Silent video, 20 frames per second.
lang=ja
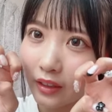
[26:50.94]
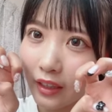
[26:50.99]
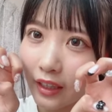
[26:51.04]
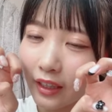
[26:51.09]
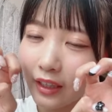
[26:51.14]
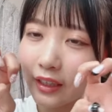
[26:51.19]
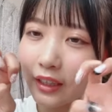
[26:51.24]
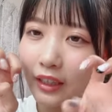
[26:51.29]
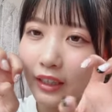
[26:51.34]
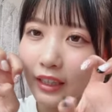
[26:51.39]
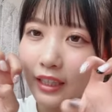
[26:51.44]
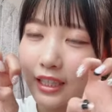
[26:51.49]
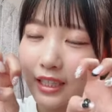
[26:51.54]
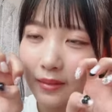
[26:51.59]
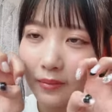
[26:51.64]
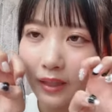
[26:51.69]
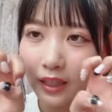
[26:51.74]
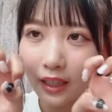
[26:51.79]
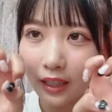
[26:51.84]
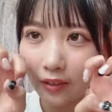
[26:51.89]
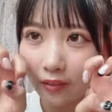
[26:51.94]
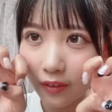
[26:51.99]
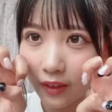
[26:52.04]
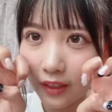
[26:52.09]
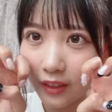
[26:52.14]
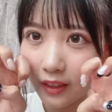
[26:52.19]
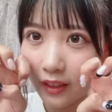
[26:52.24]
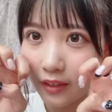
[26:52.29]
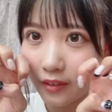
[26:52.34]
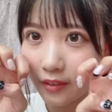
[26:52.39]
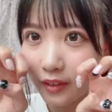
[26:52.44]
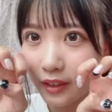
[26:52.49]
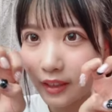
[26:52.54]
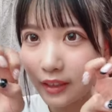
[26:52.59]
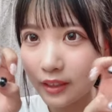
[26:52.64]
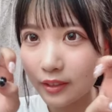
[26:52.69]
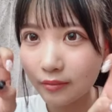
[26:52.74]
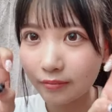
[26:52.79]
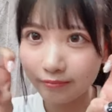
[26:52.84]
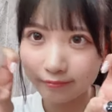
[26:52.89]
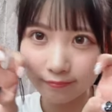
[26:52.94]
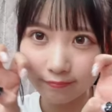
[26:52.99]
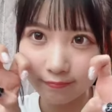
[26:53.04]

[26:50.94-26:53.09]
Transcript: 歴代で一番可愛いネイルです